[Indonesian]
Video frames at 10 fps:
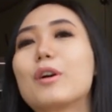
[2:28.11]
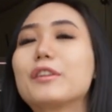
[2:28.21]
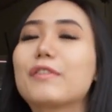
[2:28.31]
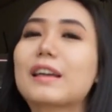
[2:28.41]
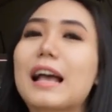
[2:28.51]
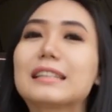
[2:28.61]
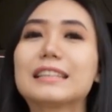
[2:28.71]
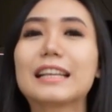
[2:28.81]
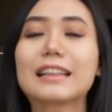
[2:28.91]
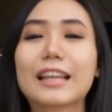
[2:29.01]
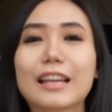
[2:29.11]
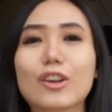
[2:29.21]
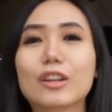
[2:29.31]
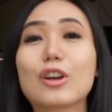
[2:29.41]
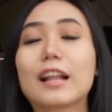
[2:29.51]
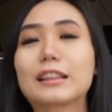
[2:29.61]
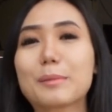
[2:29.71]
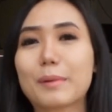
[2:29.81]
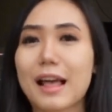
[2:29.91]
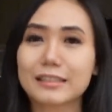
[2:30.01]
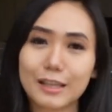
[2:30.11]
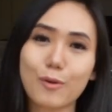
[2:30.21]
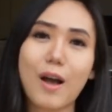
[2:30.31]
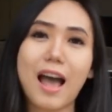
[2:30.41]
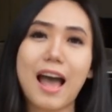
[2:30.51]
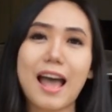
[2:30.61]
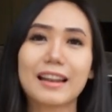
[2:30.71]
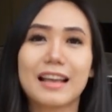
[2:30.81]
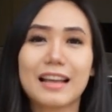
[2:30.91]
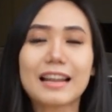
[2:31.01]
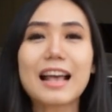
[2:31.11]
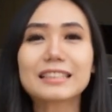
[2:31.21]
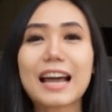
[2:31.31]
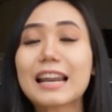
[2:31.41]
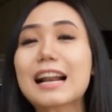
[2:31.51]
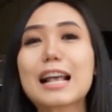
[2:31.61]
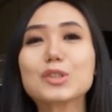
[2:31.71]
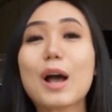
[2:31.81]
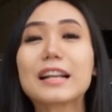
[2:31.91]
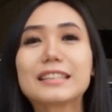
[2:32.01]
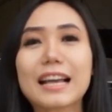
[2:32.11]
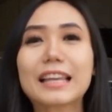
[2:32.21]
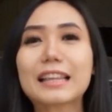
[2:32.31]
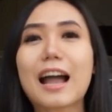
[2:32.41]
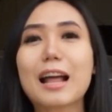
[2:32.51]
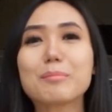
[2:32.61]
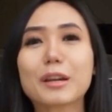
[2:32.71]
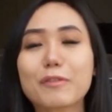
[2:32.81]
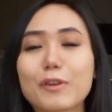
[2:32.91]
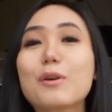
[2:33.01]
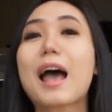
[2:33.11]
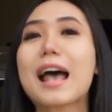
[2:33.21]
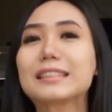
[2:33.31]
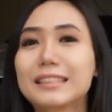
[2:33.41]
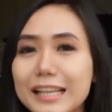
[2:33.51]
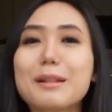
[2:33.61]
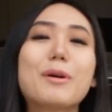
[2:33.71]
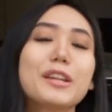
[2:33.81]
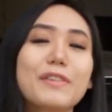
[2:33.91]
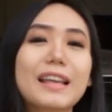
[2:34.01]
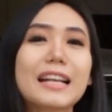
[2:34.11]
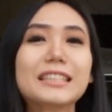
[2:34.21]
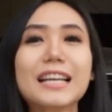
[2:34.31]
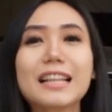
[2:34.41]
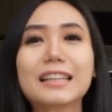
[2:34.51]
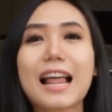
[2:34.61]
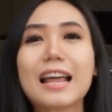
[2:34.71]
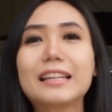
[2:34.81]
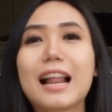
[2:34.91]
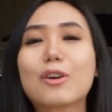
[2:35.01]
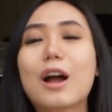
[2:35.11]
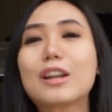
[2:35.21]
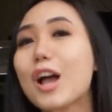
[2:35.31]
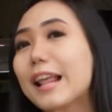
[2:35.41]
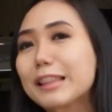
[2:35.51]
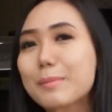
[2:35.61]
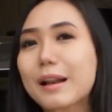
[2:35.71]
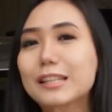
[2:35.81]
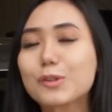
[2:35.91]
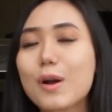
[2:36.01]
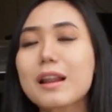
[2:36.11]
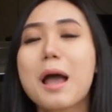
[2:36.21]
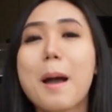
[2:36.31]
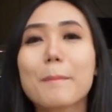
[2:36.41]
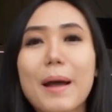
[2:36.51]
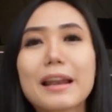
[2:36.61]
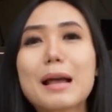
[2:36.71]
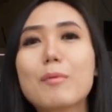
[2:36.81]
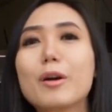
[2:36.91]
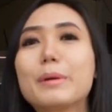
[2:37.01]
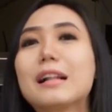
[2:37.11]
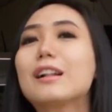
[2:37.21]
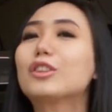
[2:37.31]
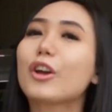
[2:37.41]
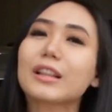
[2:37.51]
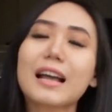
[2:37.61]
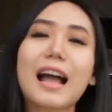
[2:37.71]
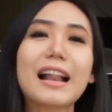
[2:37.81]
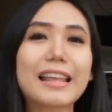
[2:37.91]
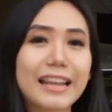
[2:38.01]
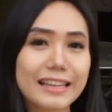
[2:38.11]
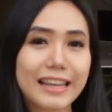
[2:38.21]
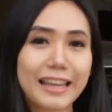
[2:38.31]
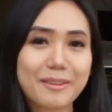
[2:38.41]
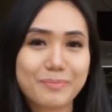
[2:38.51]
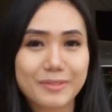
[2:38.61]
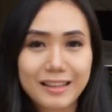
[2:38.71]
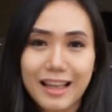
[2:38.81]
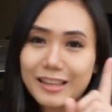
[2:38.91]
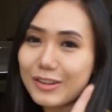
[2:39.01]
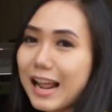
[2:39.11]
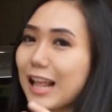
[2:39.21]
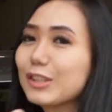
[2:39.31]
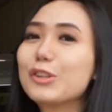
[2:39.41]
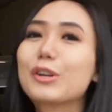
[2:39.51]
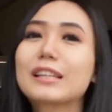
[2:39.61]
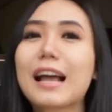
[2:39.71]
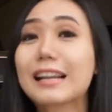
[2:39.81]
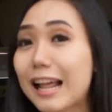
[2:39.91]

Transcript: modifikasi interiornya oleh tim Klasik One. Nah, sekarang langsung aja kita akan mereview hasil modifikasi yang telah dilakukan oleh tim Klasik One pada mobil Toyota Calya ini. Yaudah langsung yuk kita ke